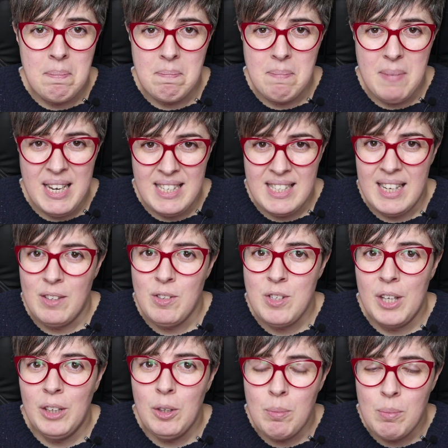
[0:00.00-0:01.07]
me está
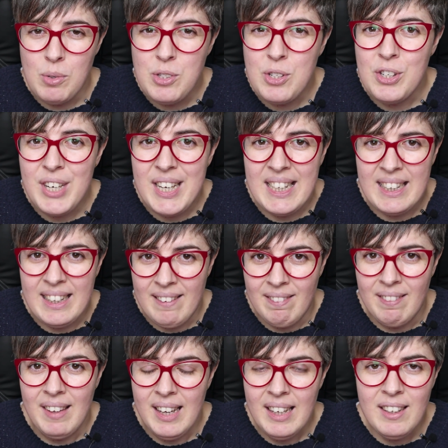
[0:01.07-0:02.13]
costando mucho
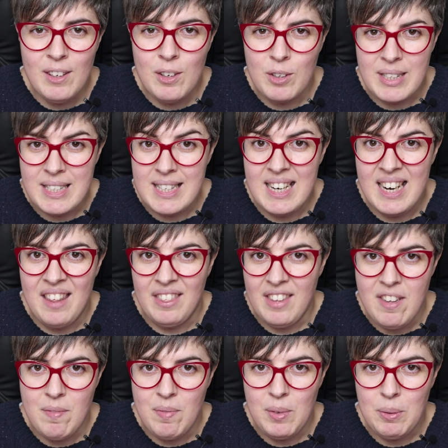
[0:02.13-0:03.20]
entender lo que están
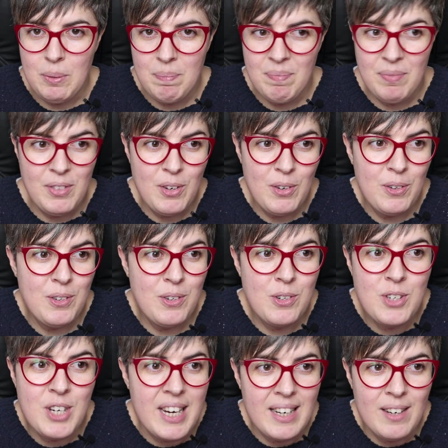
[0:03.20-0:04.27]
haciendo. No,
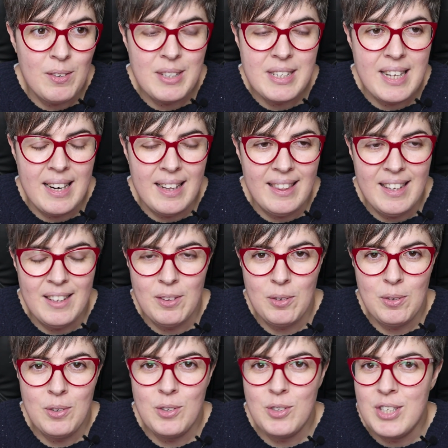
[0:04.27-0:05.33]
no sé lo que están
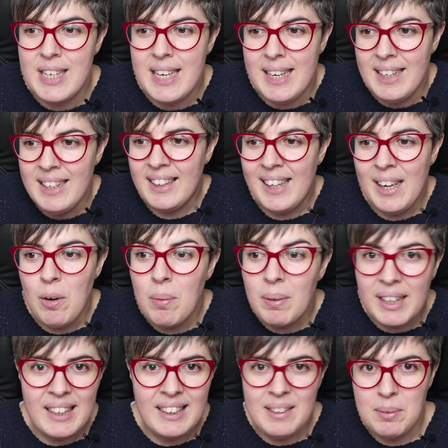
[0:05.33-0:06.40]
haciendo, no sé qué
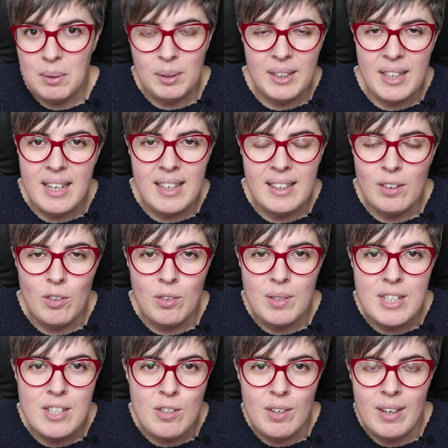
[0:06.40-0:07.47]
objetivo tiene todo
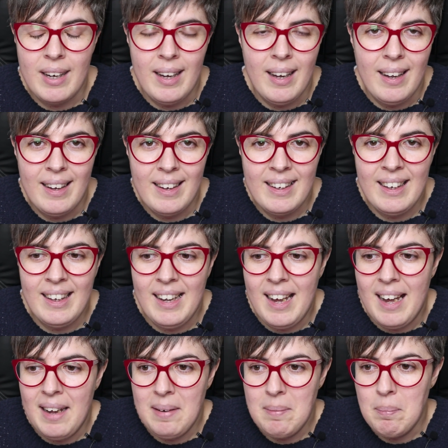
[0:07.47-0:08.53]
eso que,
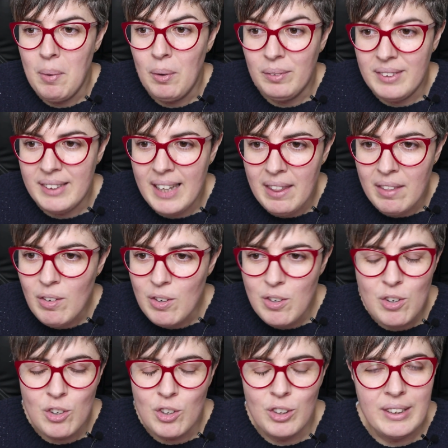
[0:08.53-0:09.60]
han montado,
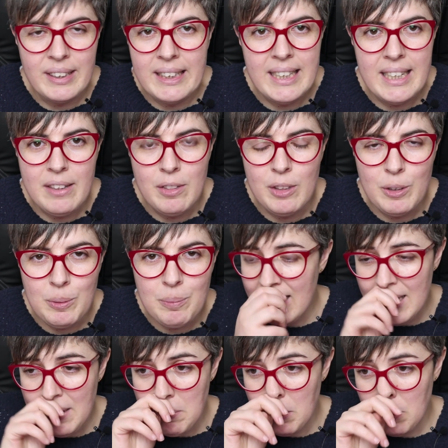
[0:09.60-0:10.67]
no lo entiendo.
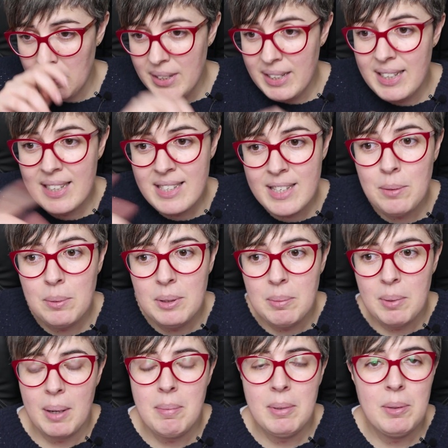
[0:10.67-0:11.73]
Y bueno, y este
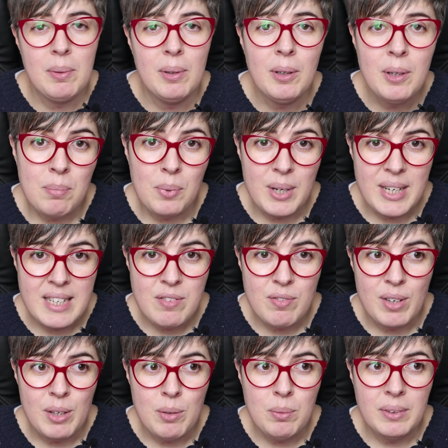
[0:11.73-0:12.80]
último capítulo pues
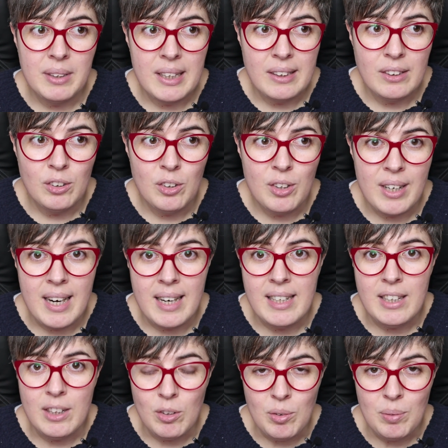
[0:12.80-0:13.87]
fue un tanto
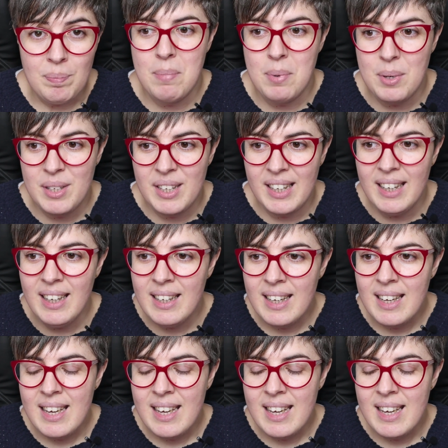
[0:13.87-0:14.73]
rarito, porque